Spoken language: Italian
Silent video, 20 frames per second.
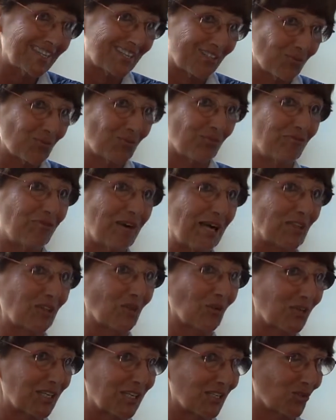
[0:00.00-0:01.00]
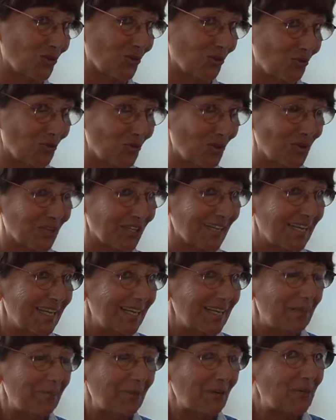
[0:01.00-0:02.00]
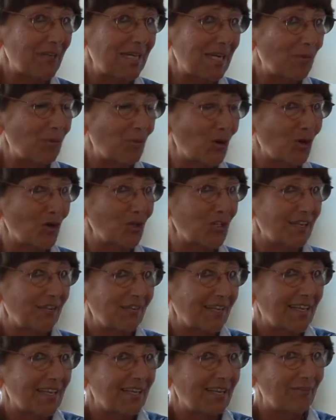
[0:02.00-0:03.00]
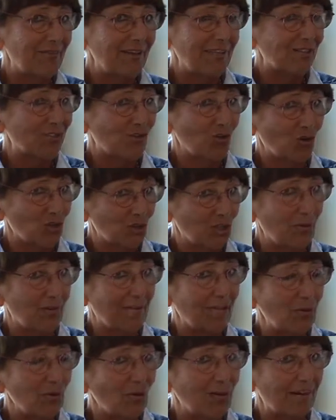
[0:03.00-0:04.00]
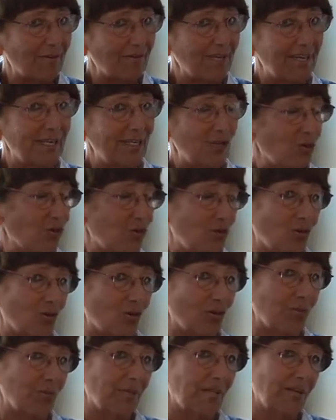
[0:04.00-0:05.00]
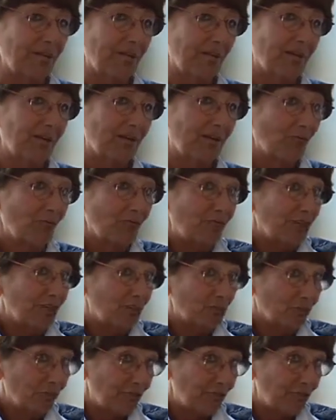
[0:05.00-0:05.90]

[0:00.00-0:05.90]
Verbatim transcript: sul fatto che sono morta. Per cui la morte viene vista oggi, io la vedo come un fatto